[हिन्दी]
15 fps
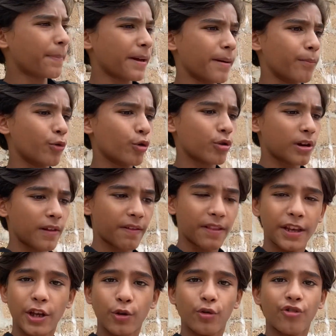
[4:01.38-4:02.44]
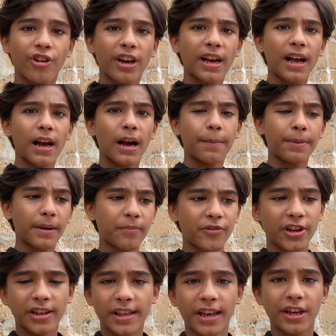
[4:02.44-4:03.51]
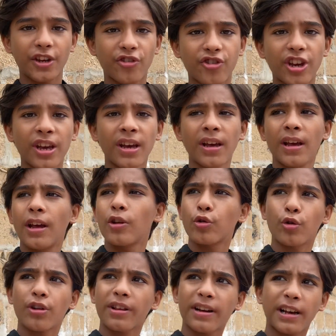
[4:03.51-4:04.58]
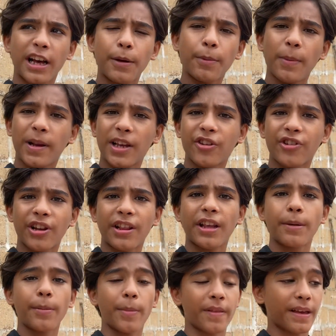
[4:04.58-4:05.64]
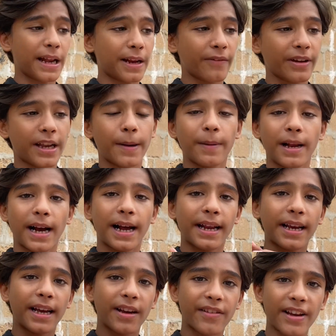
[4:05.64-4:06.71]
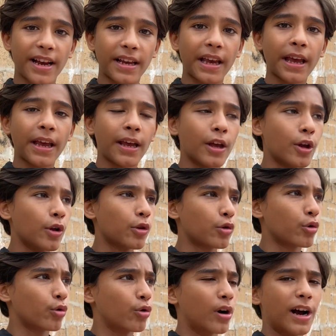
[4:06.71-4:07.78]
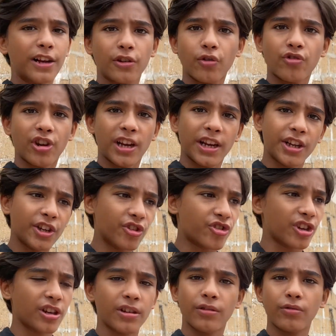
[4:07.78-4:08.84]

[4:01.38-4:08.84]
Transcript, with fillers: पे हम लोग का सीन हो जाएगा अभी हम चलते हैं नीचे थोड़ी देर घर भी बल्कि चलते हैं अभी मसाला वगैरह भी लगाने घर जाके तो आज चले नीचे